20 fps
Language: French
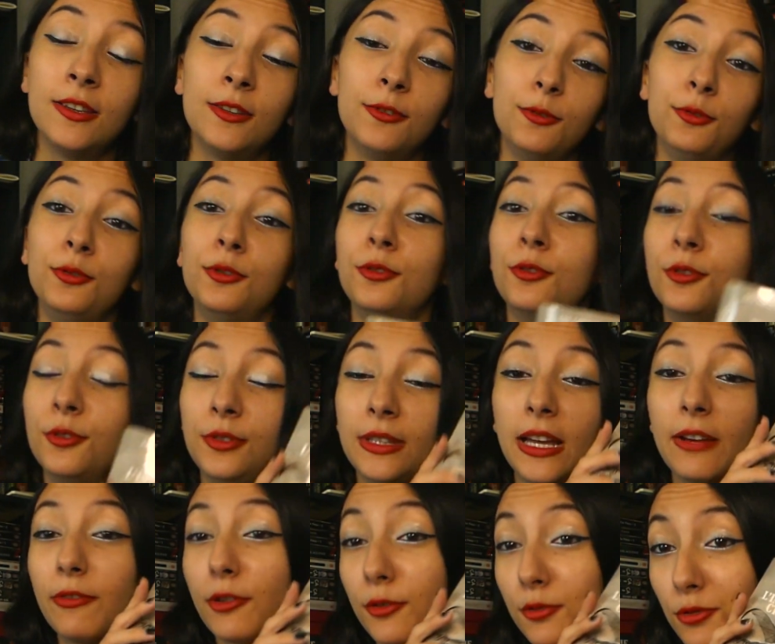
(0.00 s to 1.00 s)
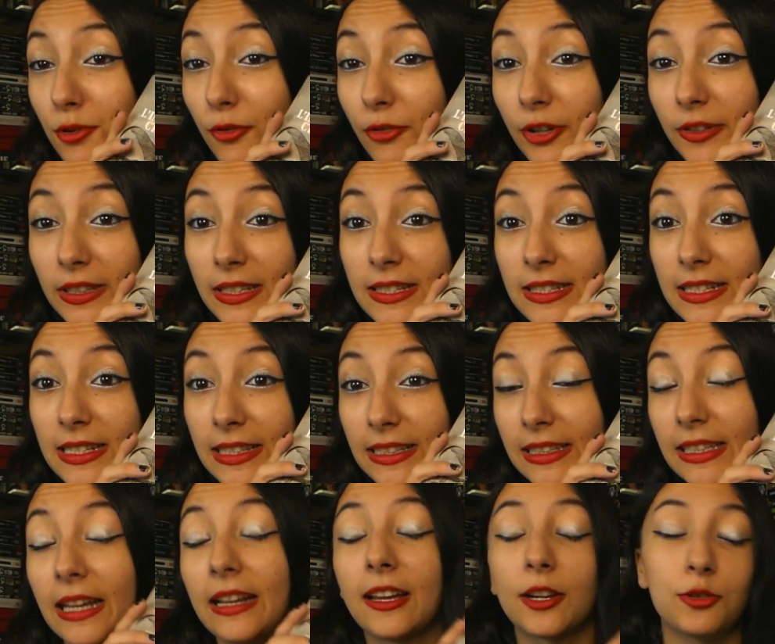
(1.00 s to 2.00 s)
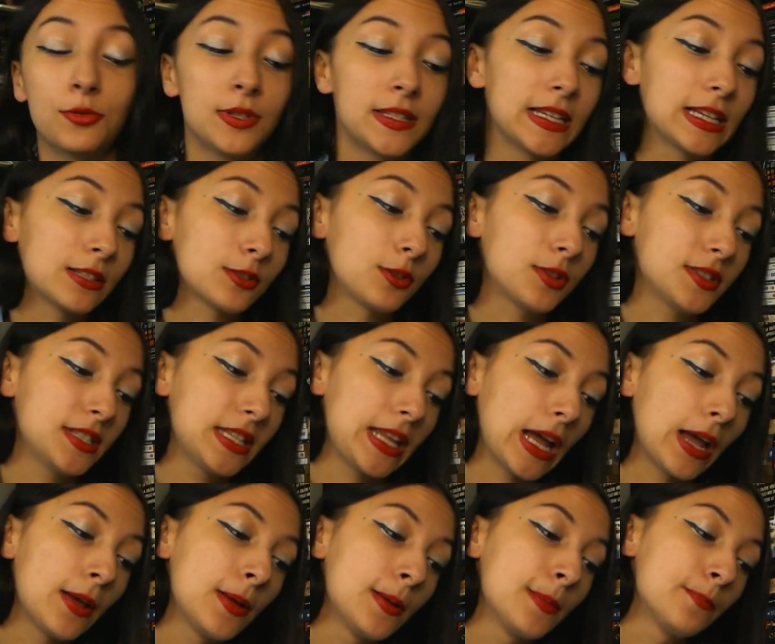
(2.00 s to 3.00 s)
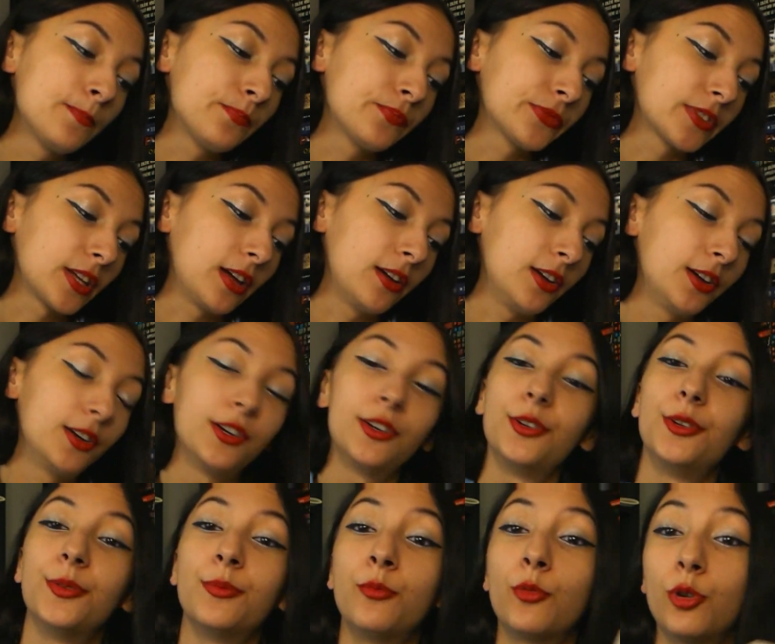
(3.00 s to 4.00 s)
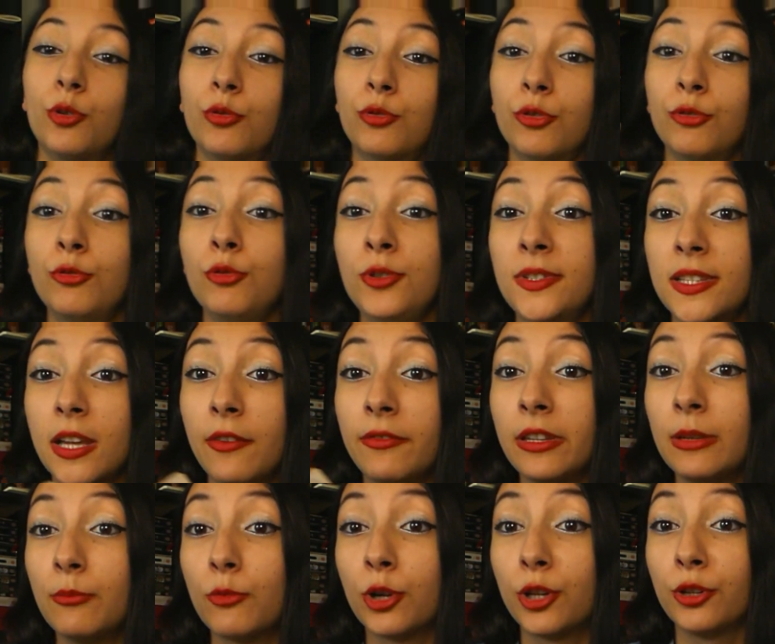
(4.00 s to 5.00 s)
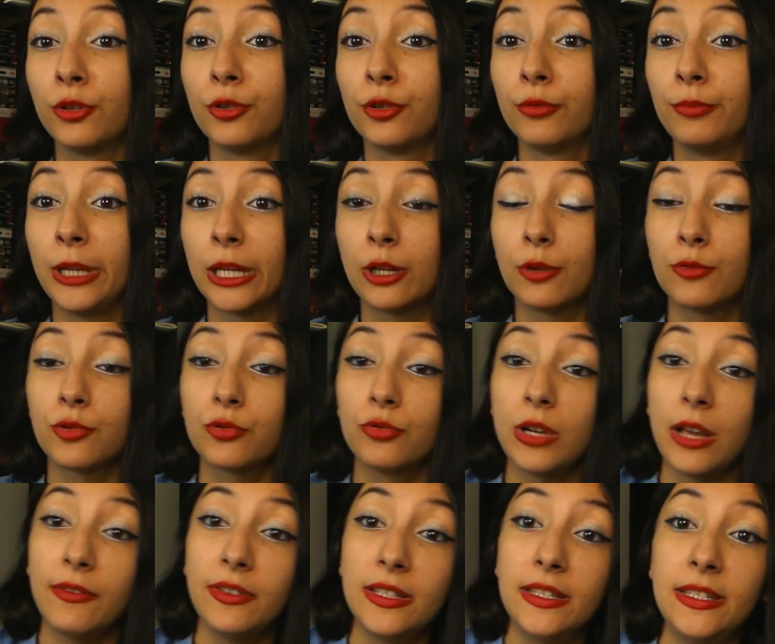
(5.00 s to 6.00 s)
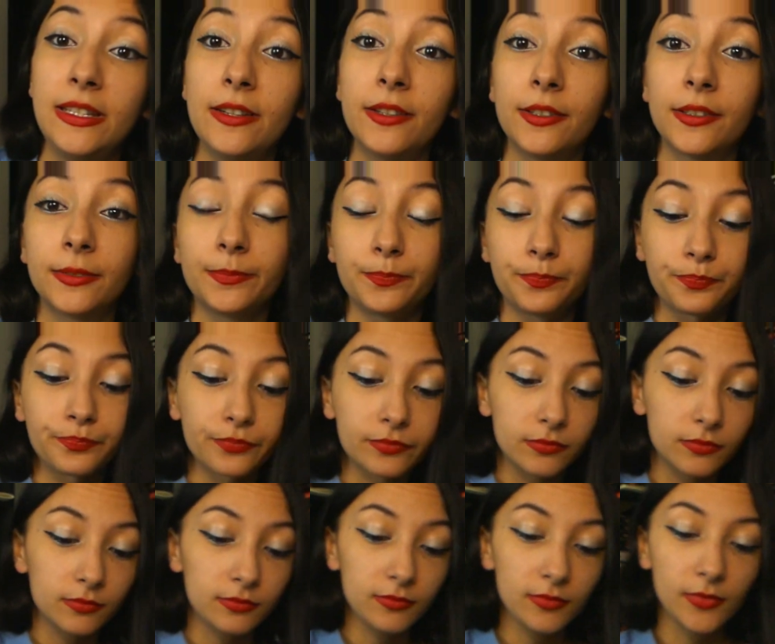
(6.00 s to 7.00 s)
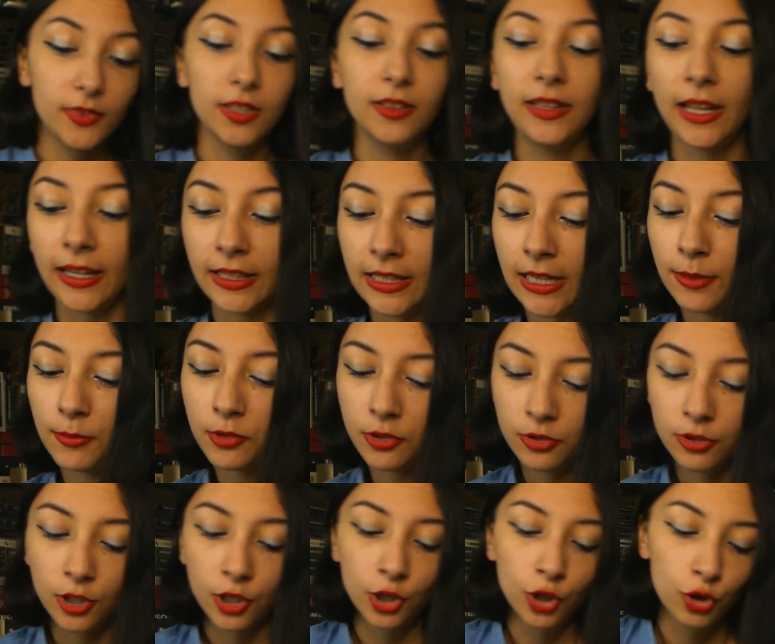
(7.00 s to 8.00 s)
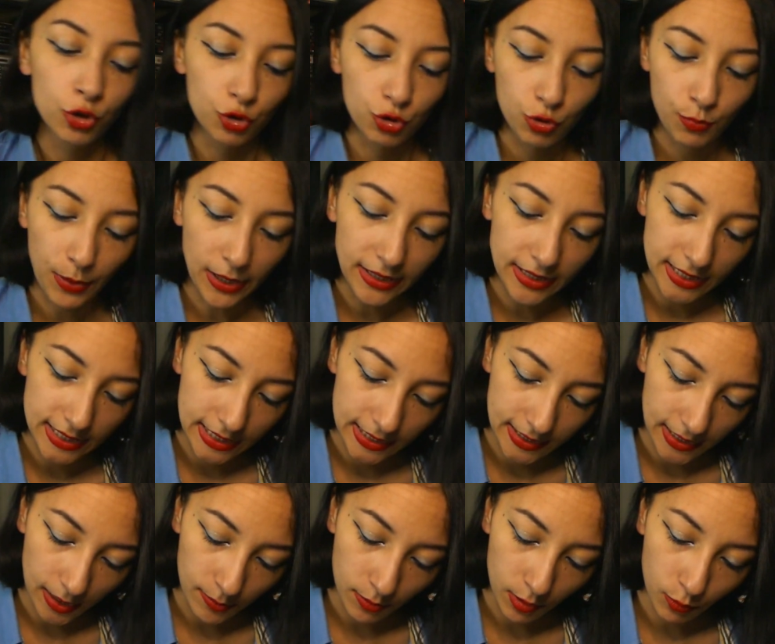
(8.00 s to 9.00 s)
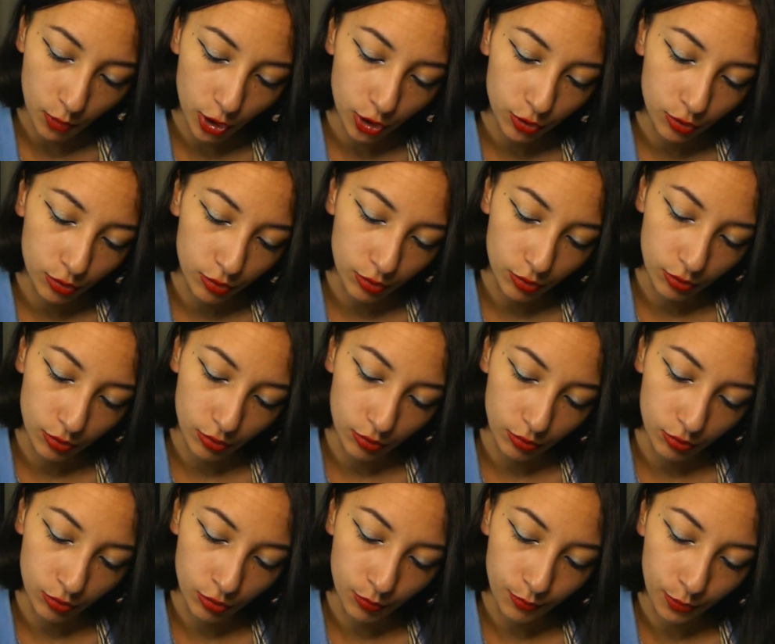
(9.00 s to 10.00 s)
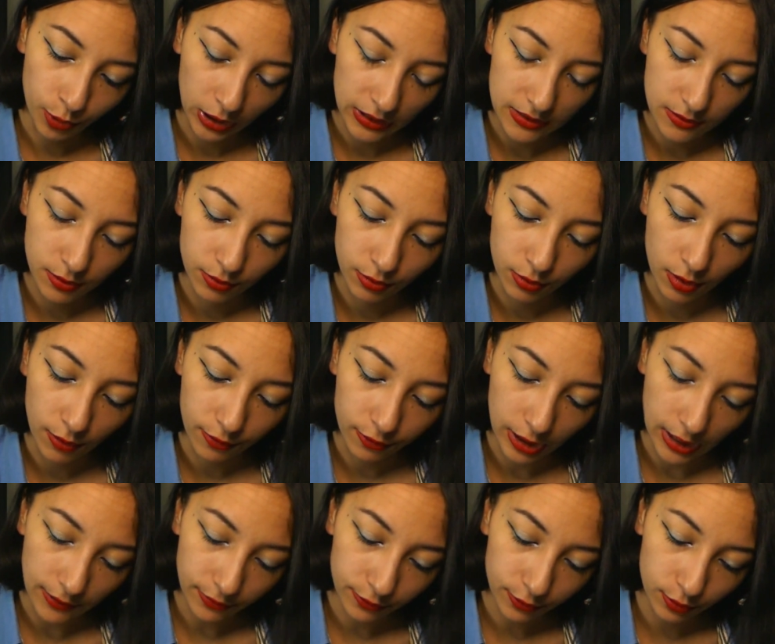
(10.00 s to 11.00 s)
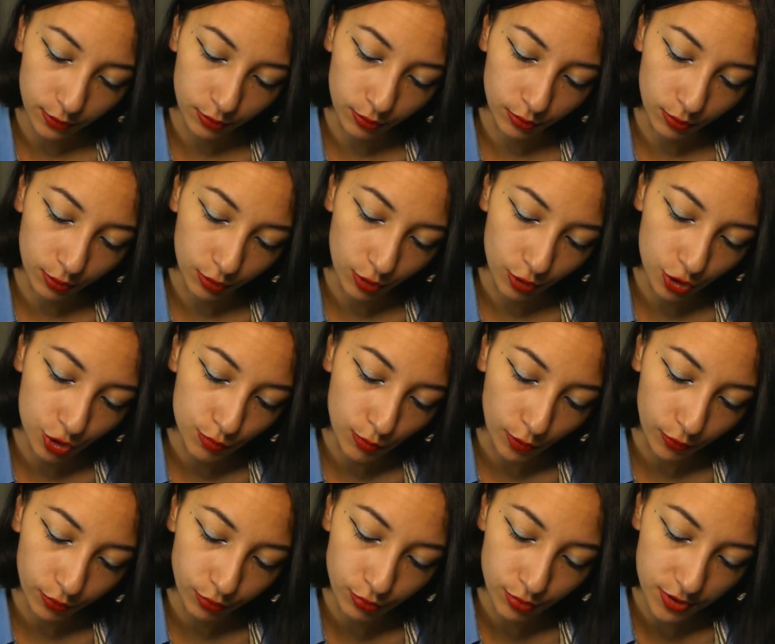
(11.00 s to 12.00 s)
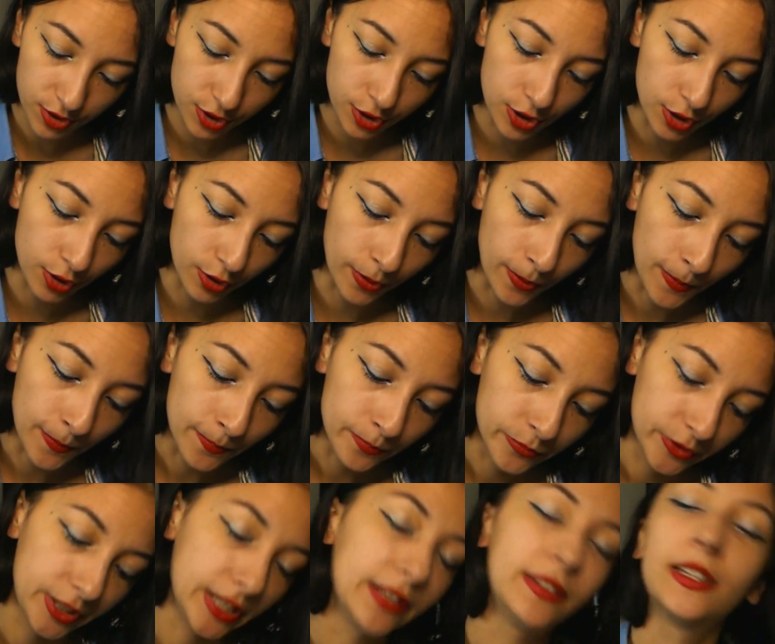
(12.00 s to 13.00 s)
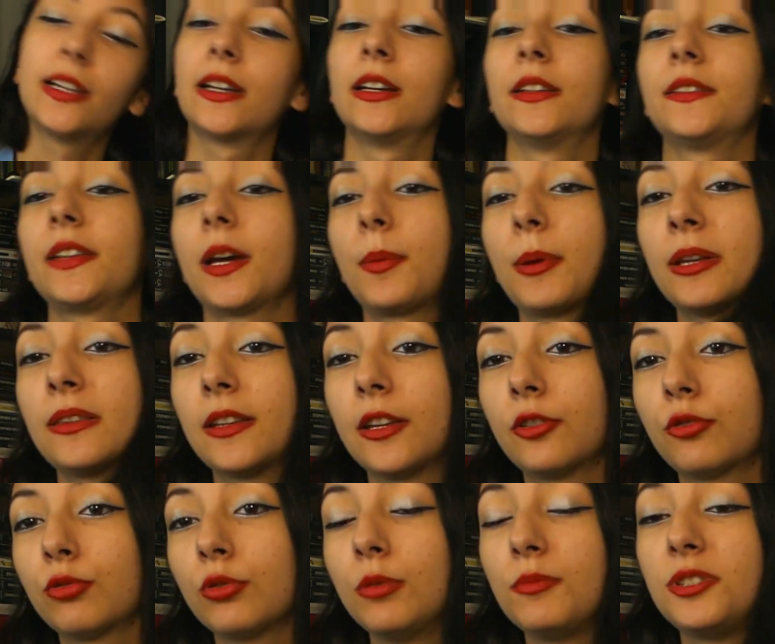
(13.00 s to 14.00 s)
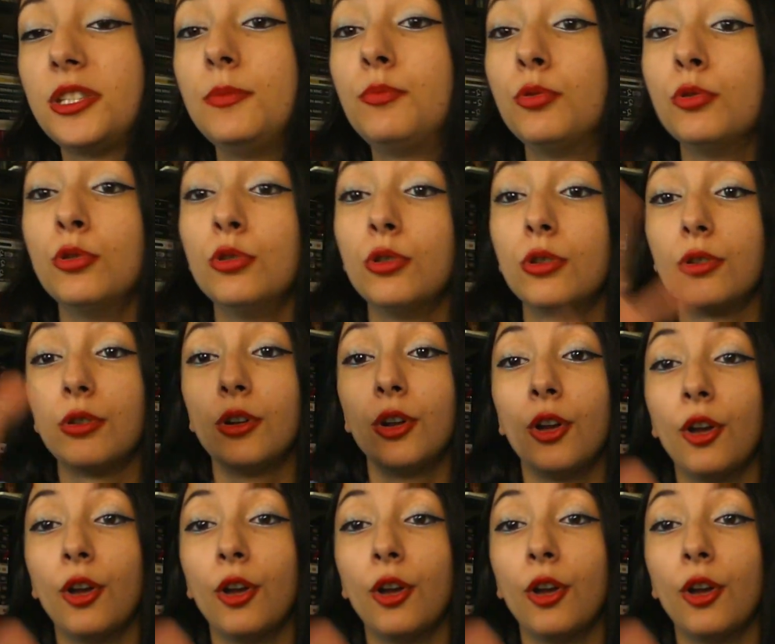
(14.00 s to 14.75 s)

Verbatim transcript: une, aventure fantastique qui a l'air juste extraordinaire. Vous, le savez, moi, ben, comme je vous l'avais dit dernièrement. Je suis pas nécessairement moi une, une puriste de Lovecraft, donc euh, je m'en fous si euh, il y a des réinterprétations un petit peu